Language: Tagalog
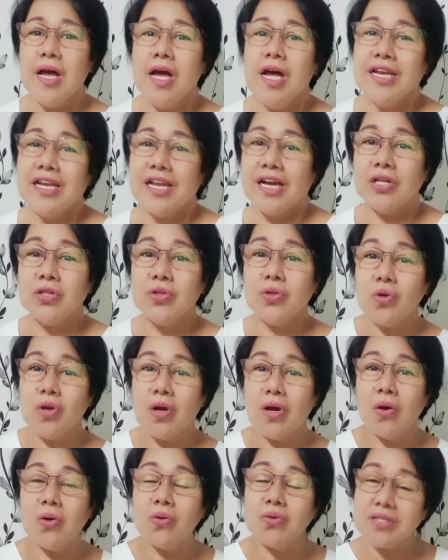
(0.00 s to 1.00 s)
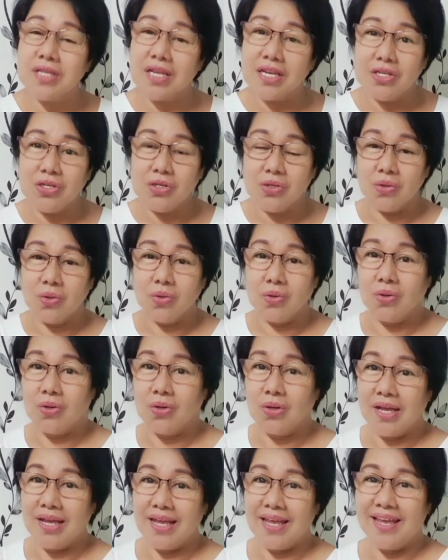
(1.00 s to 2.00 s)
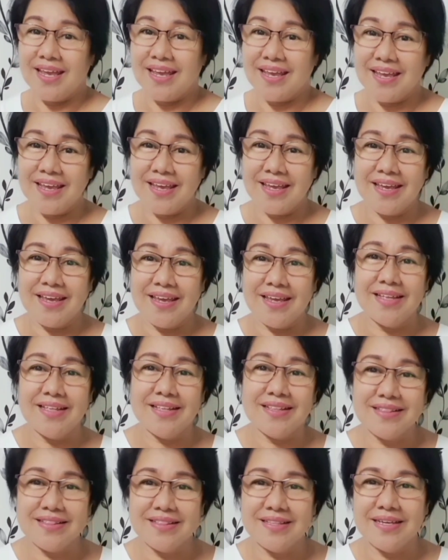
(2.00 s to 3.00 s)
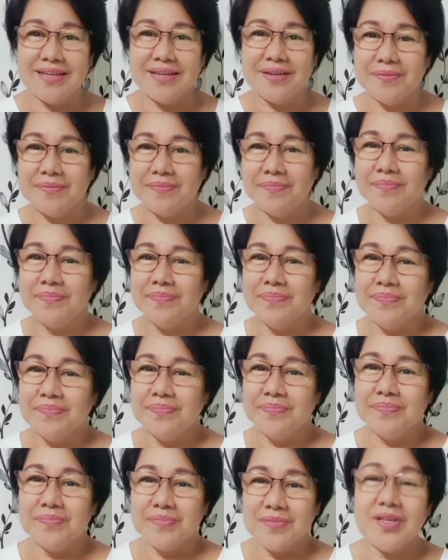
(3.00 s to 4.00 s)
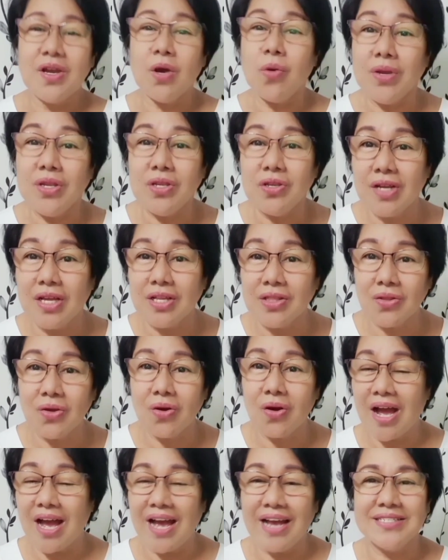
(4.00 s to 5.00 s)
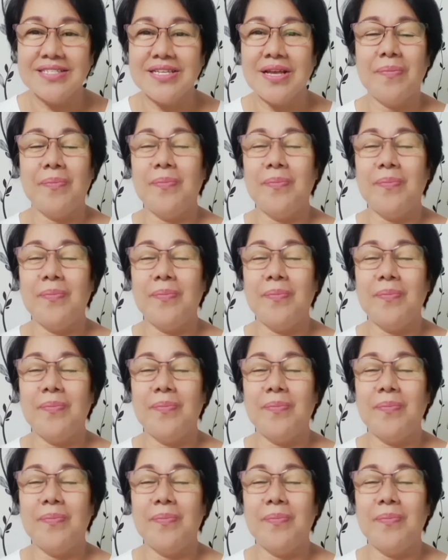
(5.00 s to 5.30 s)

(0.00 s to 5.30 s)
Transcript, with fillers: nakatulong ako sa inyo and gawin nyo na ito asap.